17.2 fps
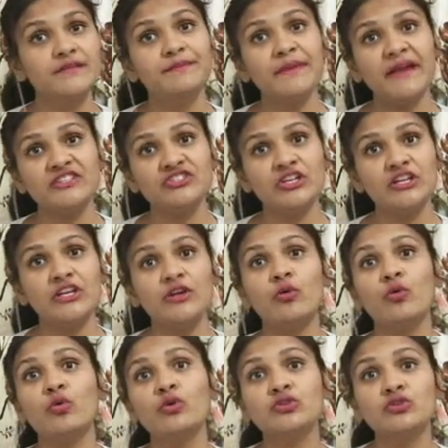स्पेशली
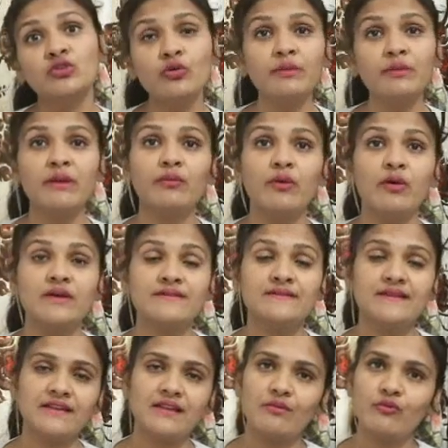औरतों में
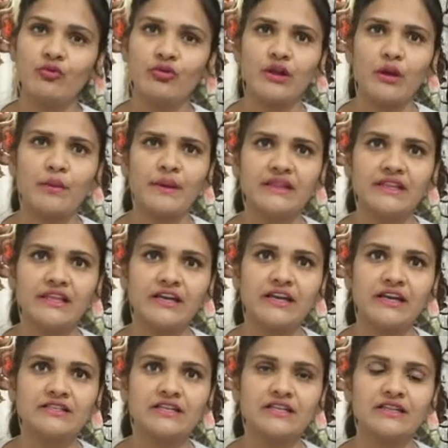बहुत ज़्यादा मोटापा
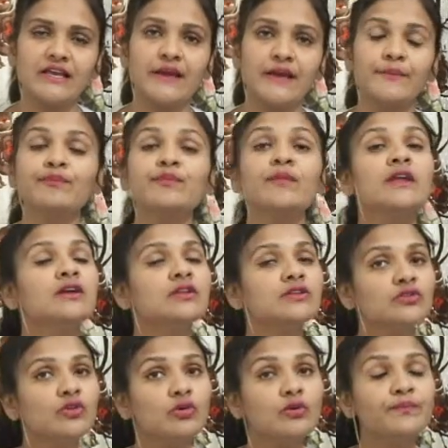देखा जाता है
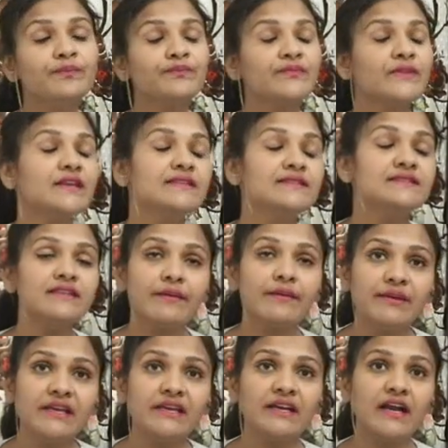तो इन
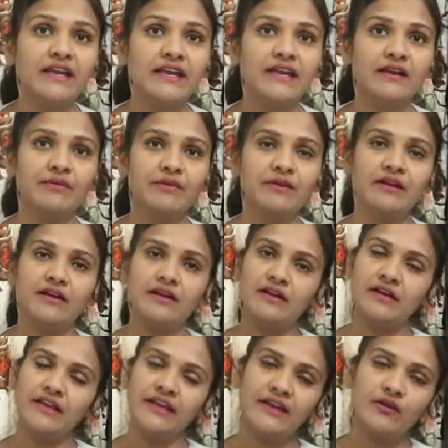सभी का
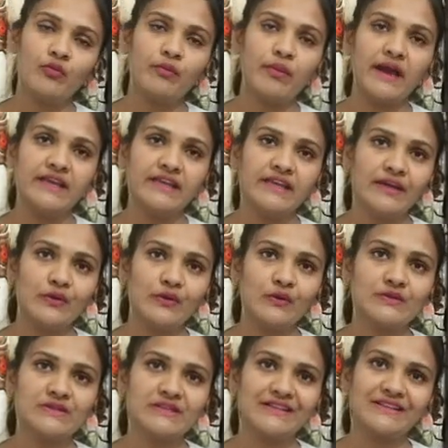एक एक उपाय ये
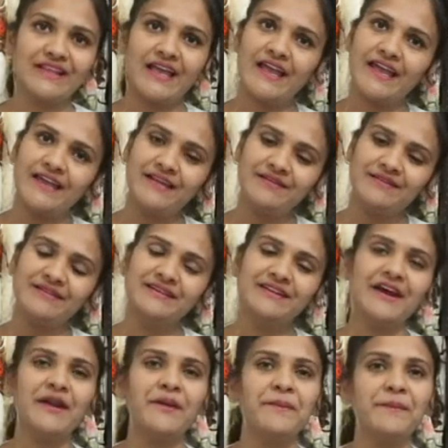हो सकता है
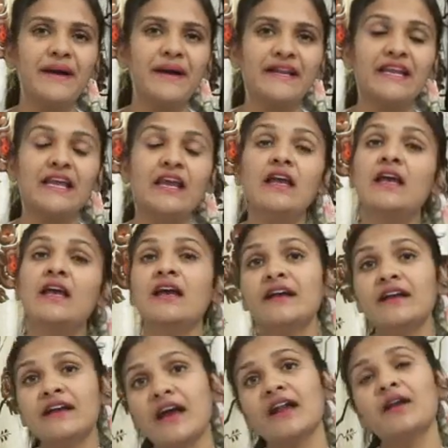गर्म पानी
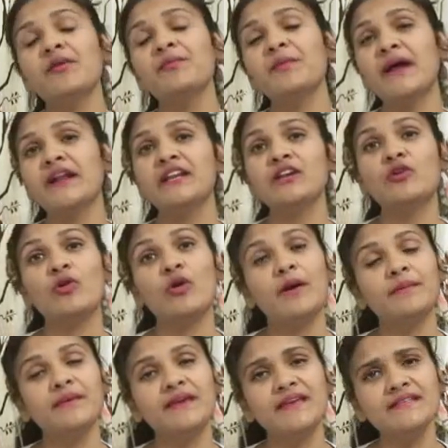गर्म पानी को
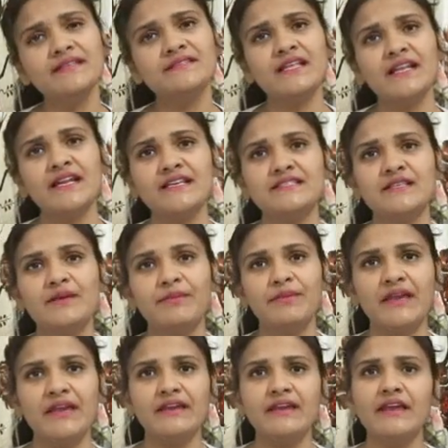हम किस तरह से
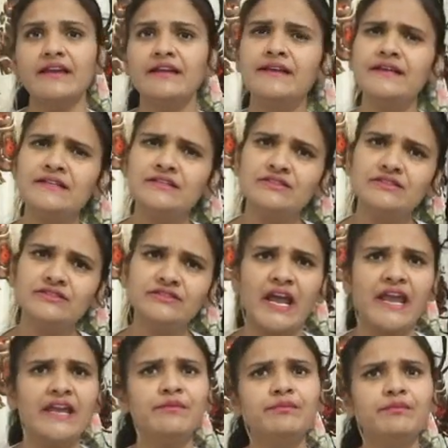पियेंगे किस
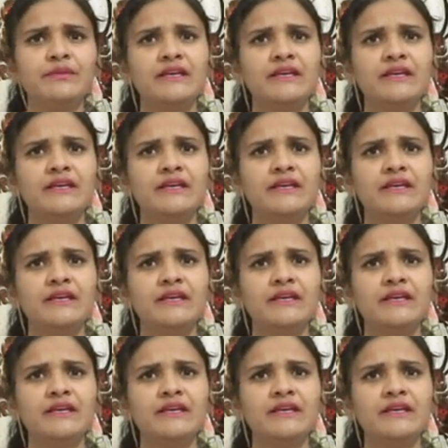टाइम